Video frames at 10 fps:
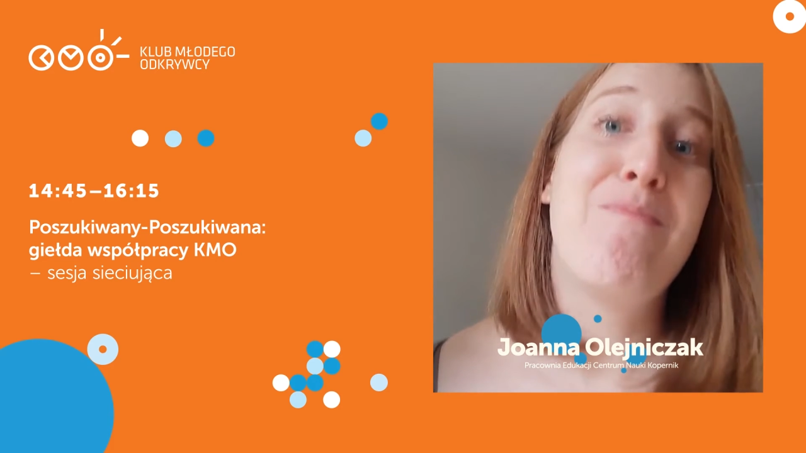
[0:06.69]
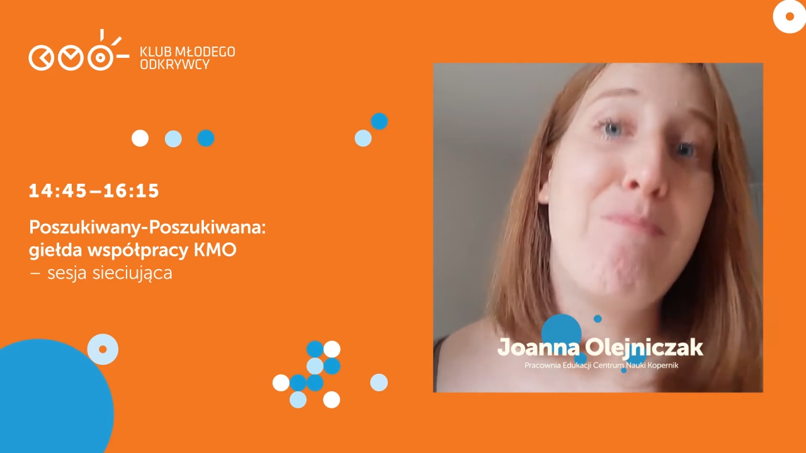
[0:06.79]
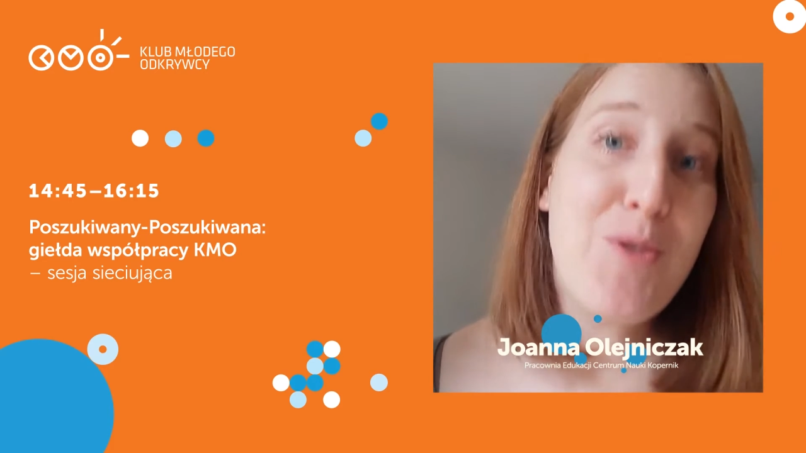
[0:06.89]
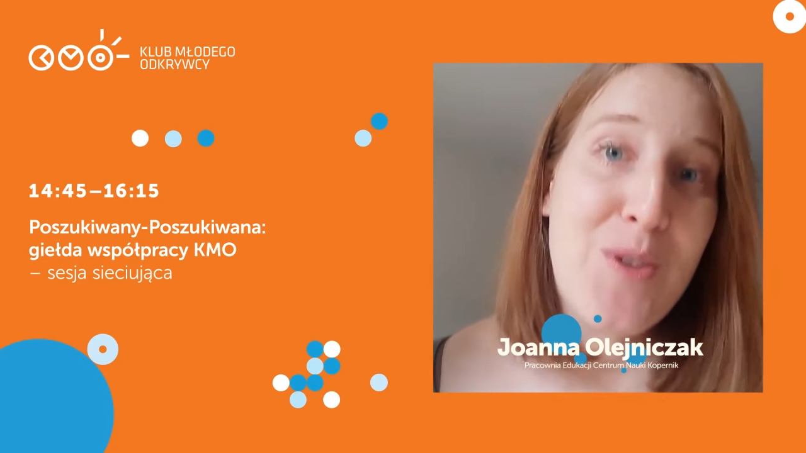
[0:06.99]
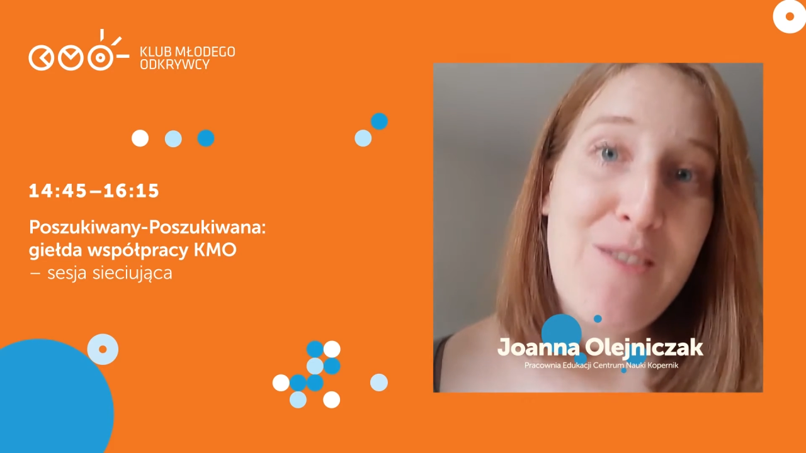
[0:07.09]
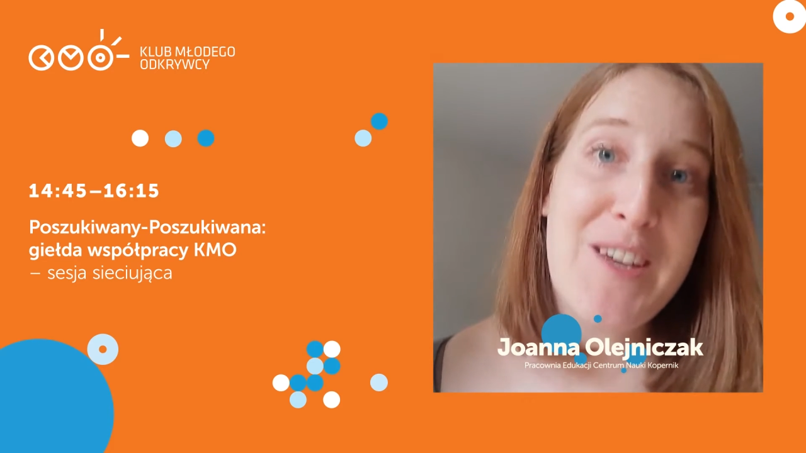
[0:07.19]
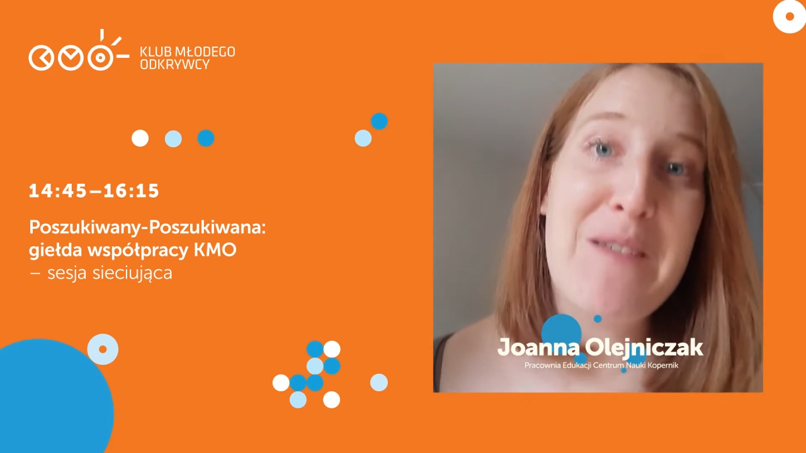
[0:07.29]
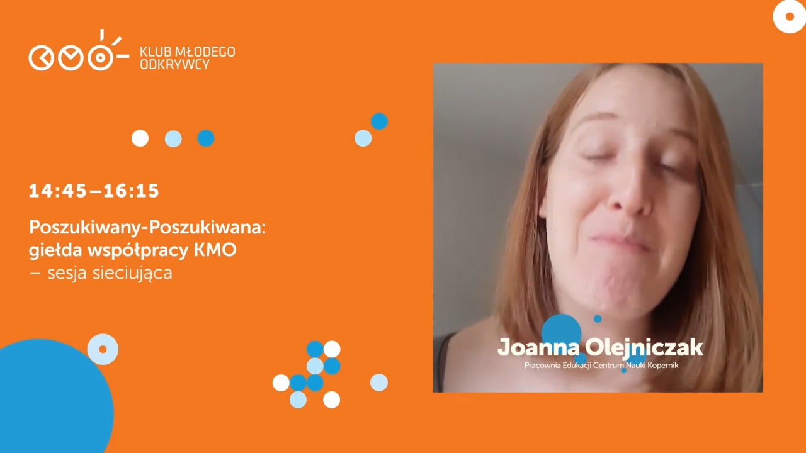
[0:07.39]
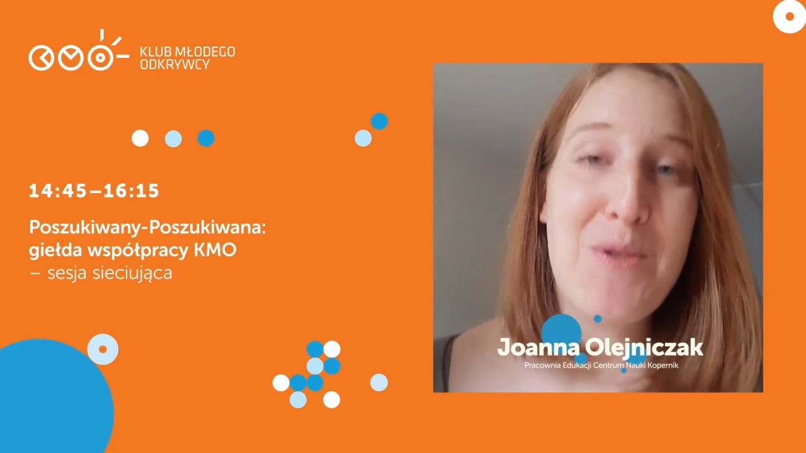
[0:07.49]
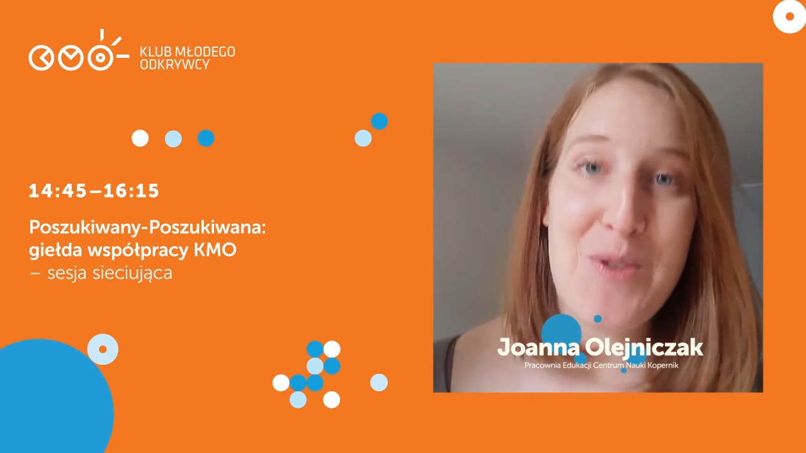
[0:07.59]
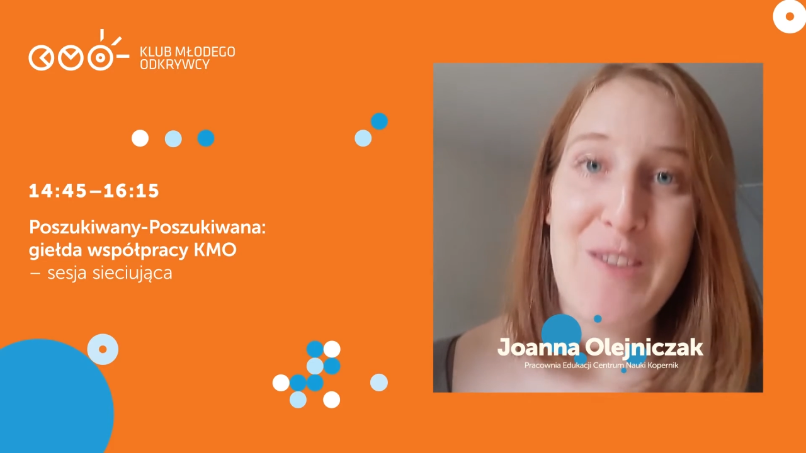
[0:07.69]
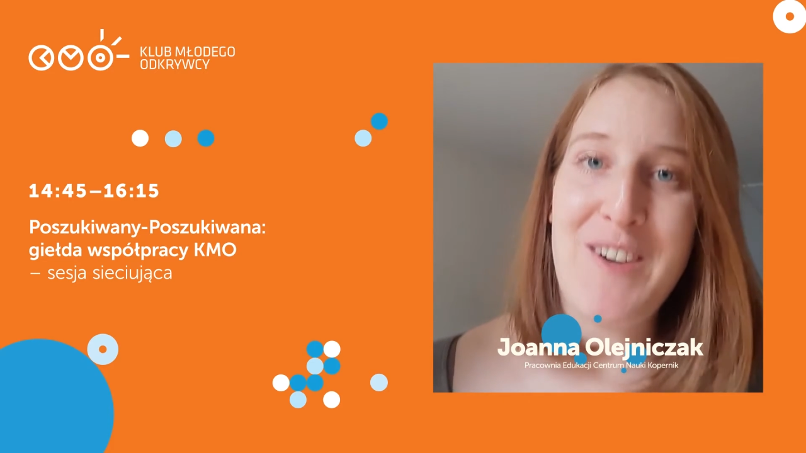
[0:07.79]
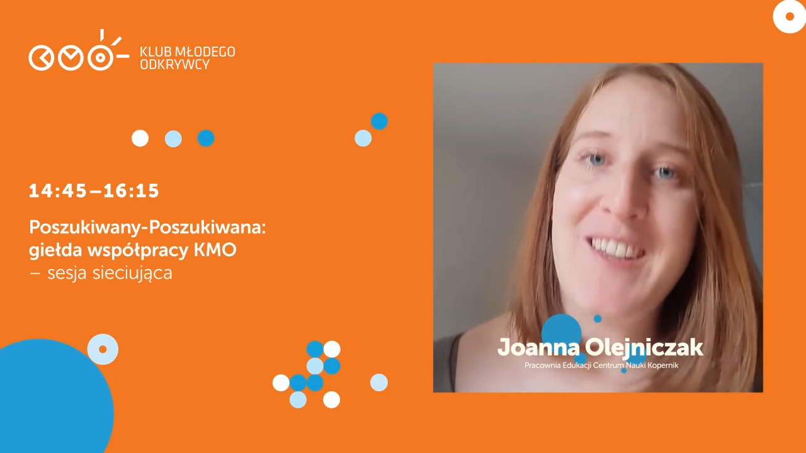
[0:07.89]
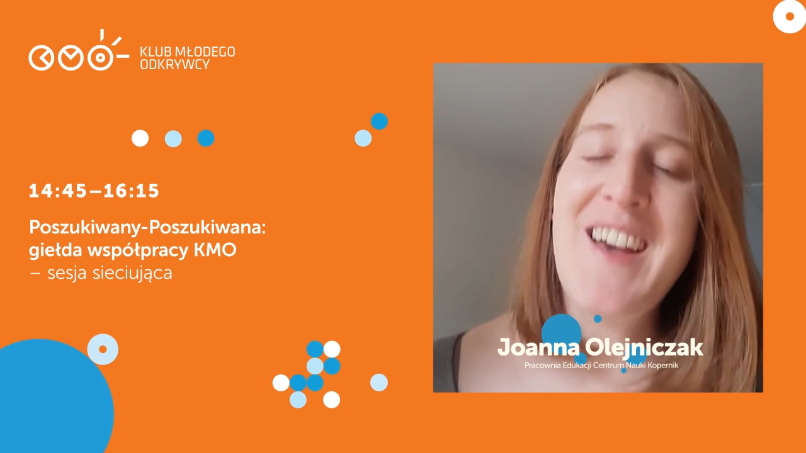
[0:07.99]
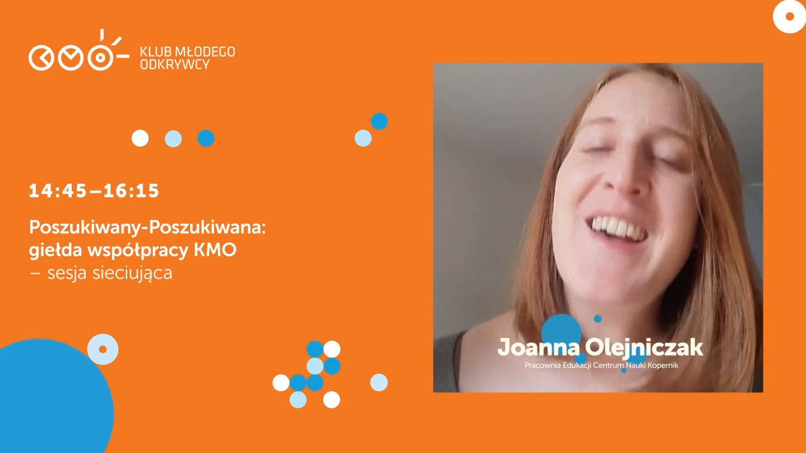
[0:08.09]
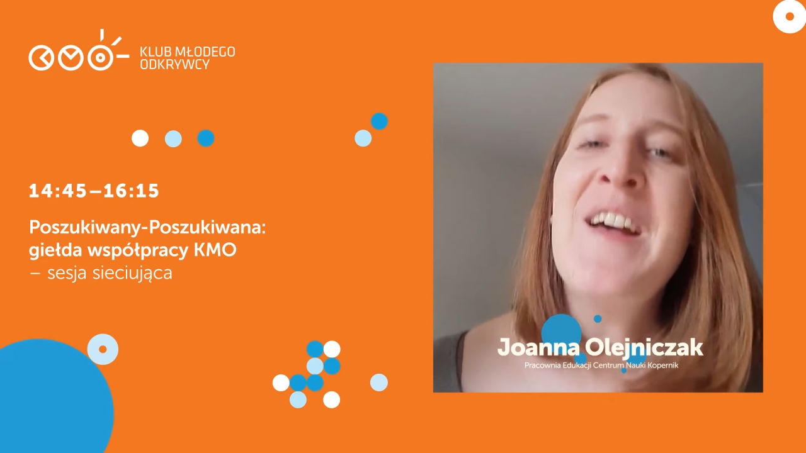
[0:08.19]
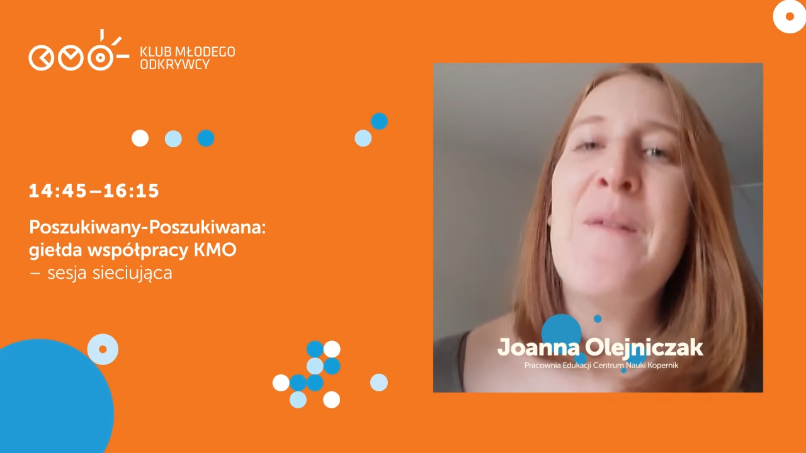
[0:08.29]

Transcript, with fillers: Poszukiwany Poszukiwana,